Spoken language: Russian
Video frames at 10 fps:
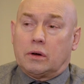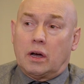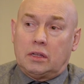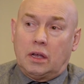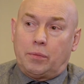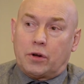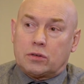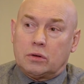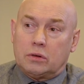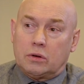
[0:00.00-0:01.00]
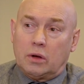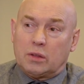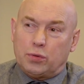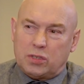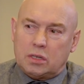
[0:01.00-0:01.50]
когда я пришел, говорю,
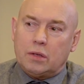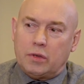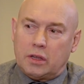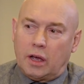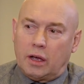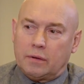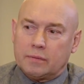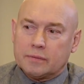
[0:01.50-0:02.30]
отпусти меня.